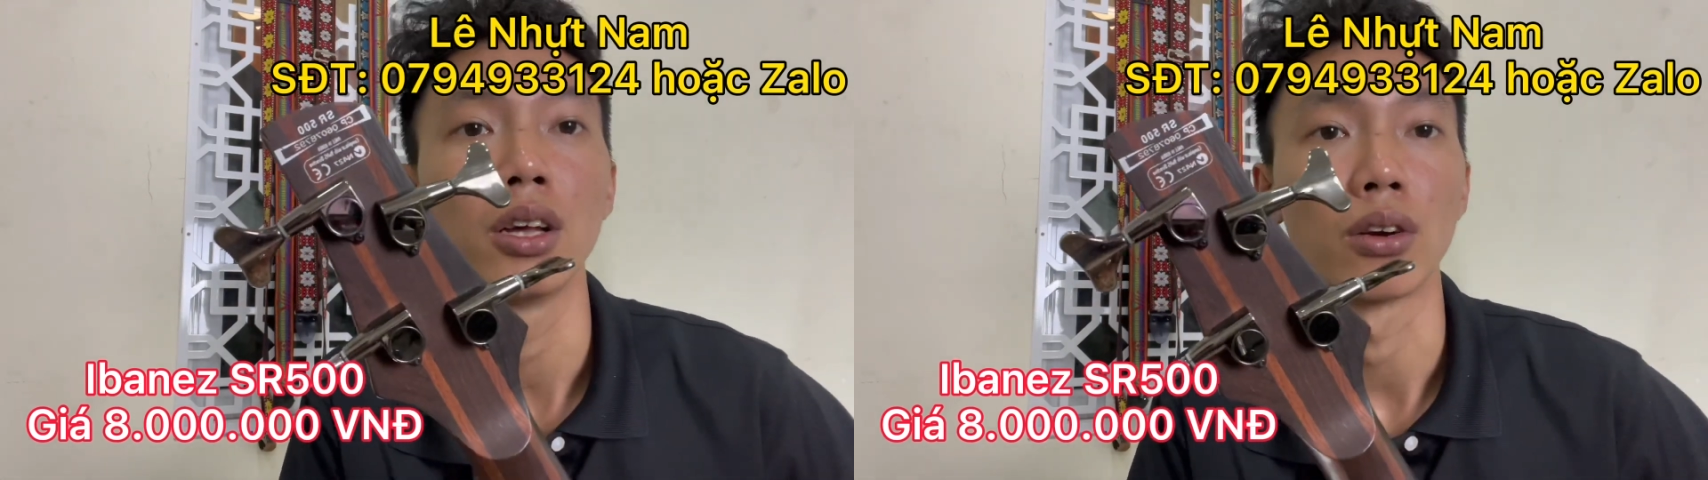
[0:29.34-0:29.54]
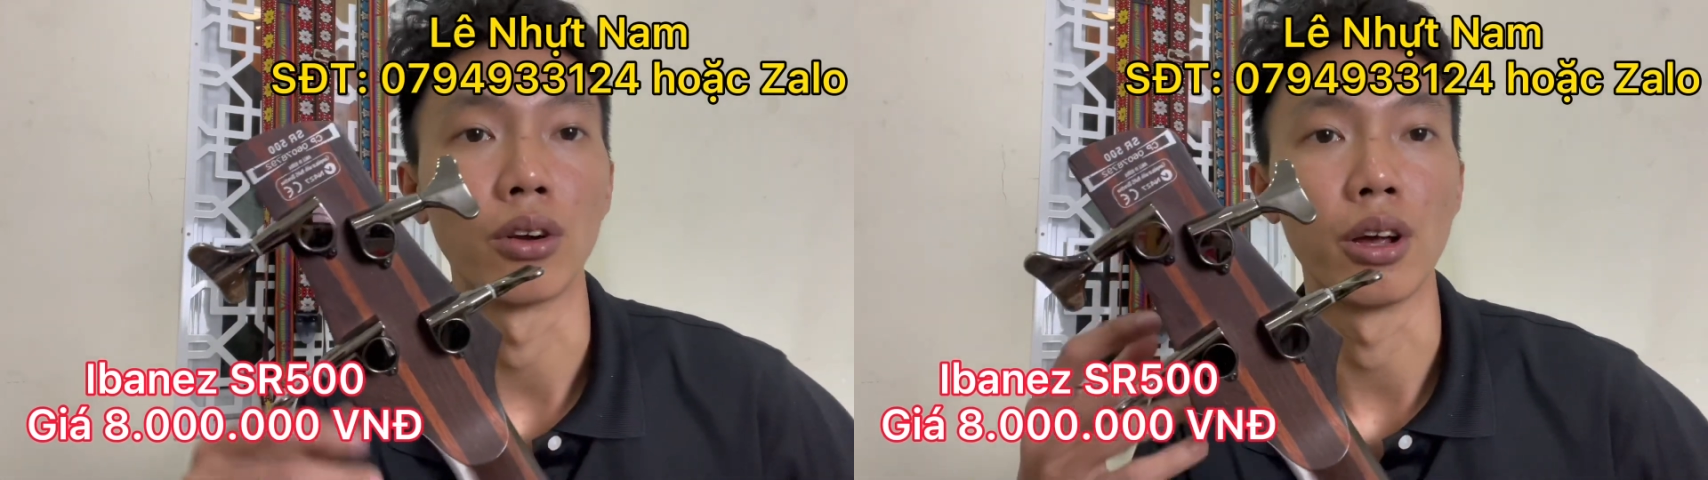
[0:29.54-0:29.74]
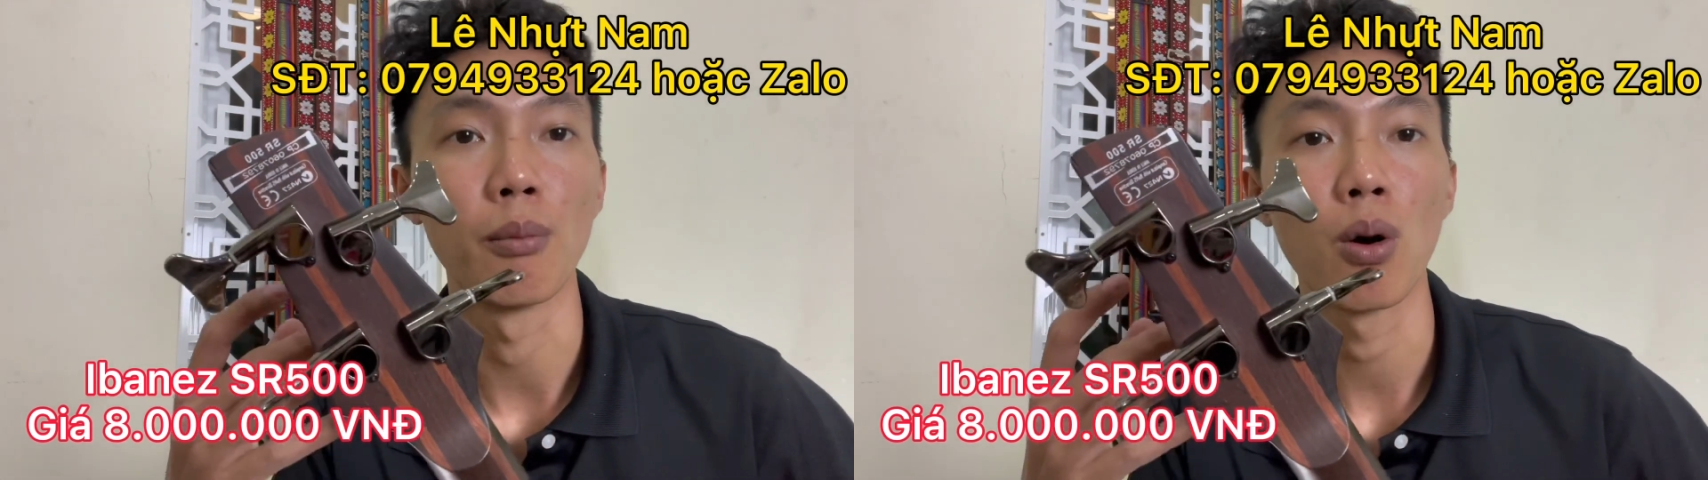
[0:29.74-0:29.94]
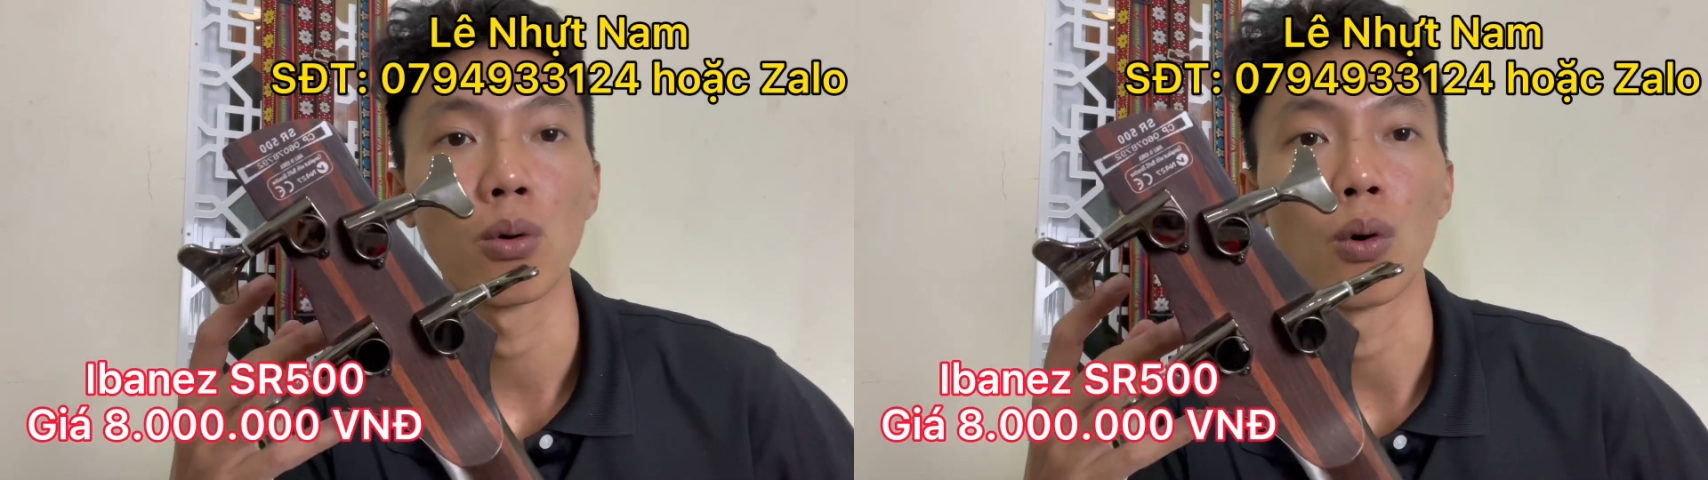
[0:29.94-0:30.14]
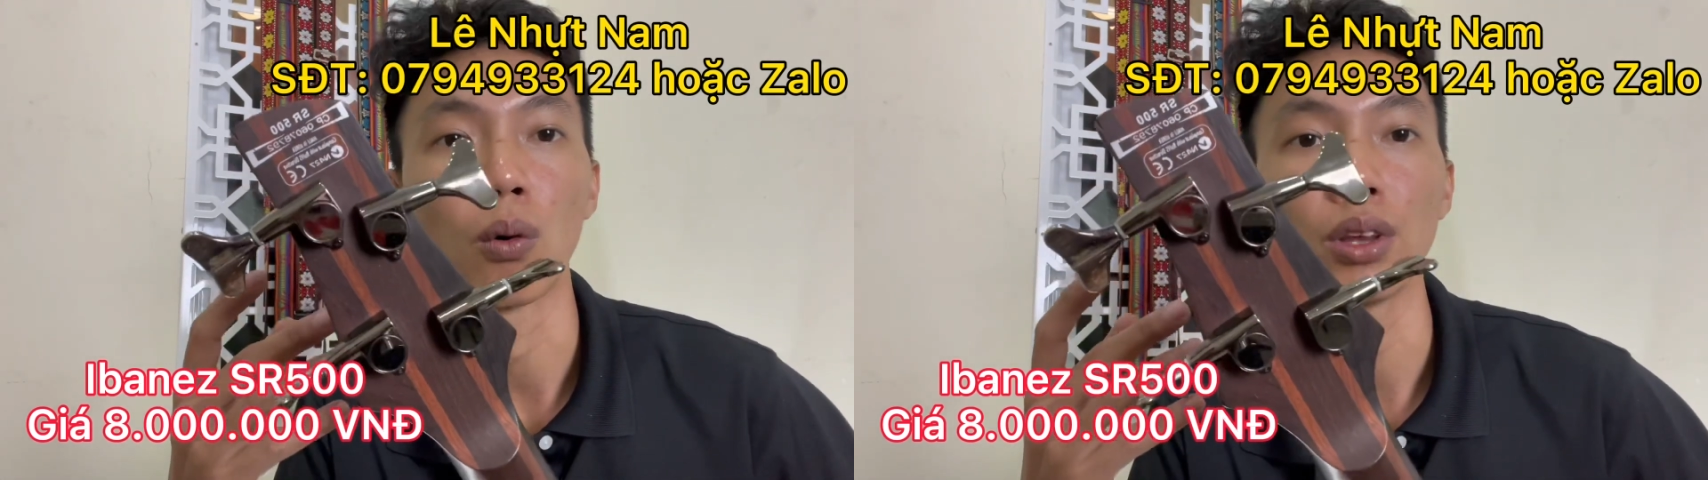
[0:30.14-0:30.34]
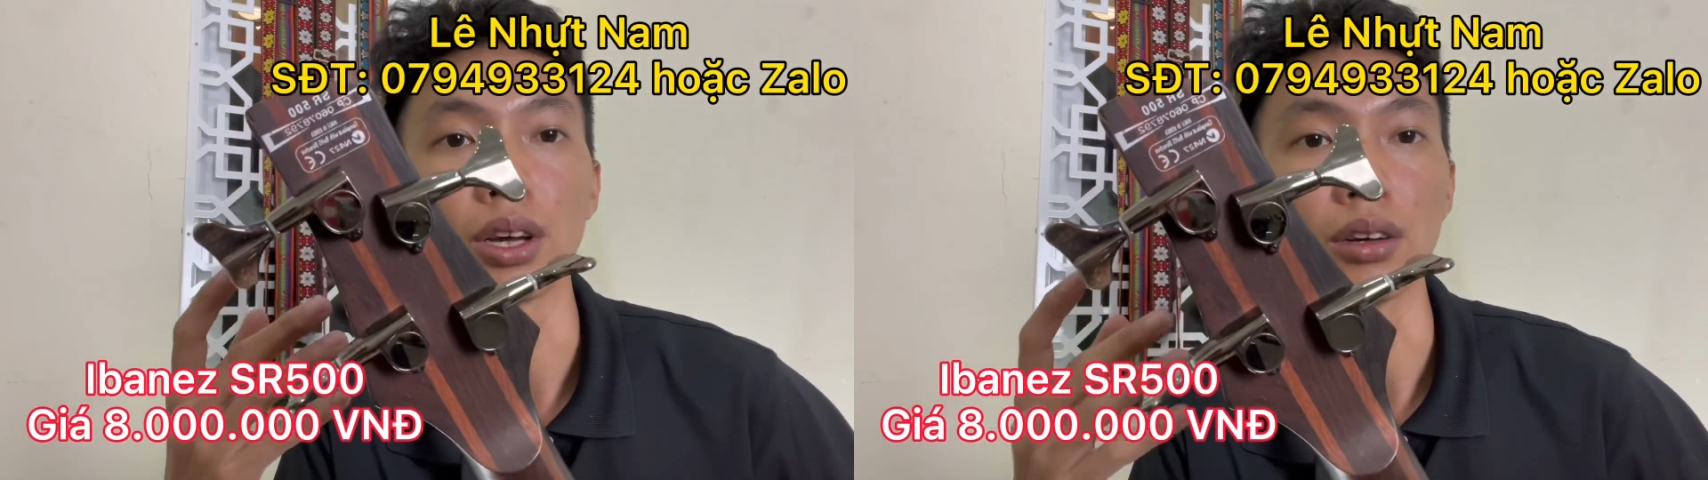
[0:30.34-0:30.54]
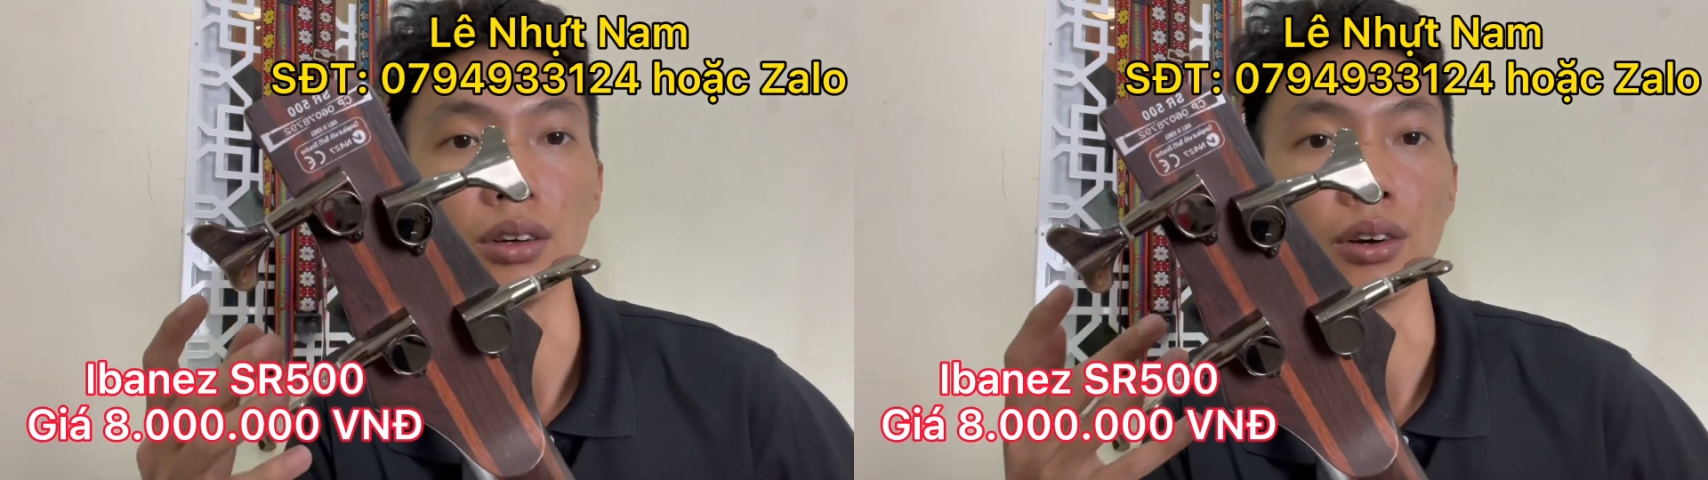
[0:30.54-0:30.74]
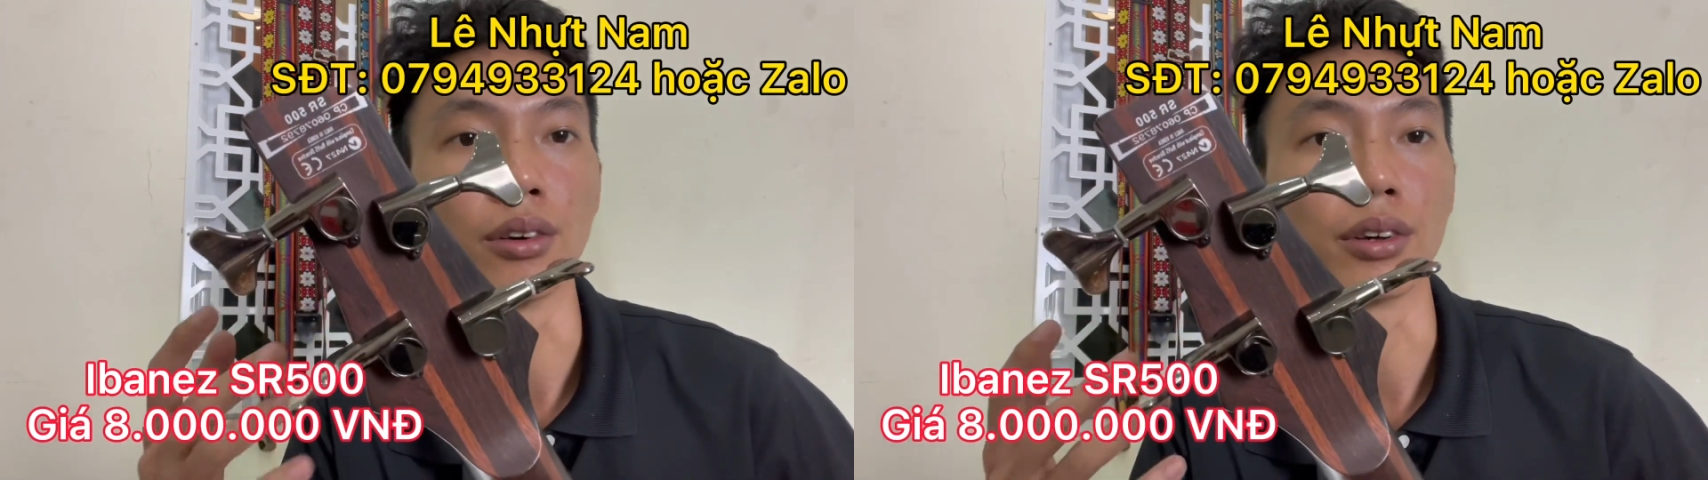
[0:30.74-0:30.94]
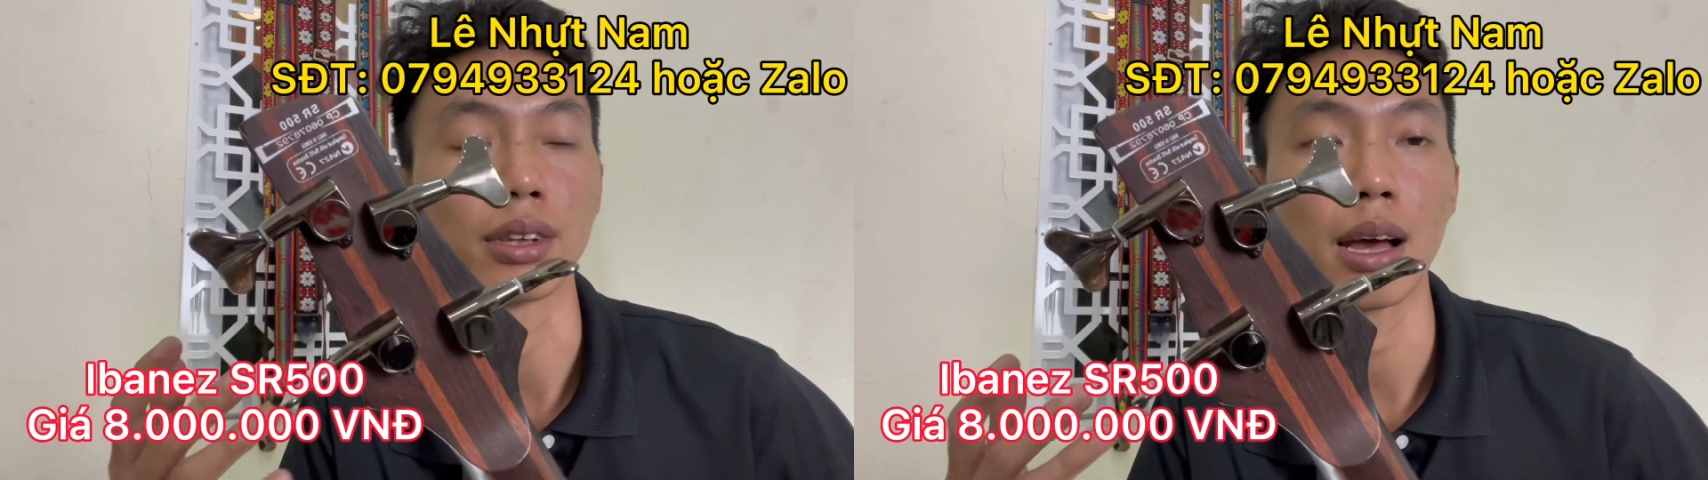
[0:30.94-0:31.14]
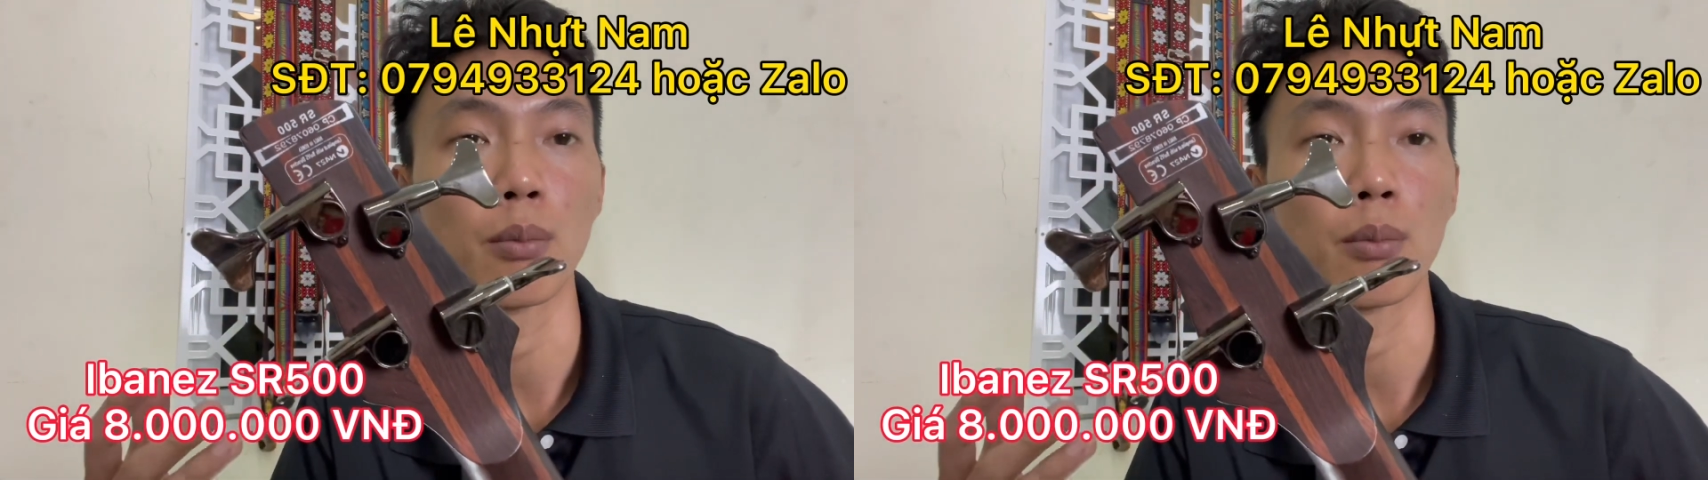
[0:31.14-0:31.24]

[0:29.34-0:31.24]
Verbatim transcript: rồi demo của những người người ta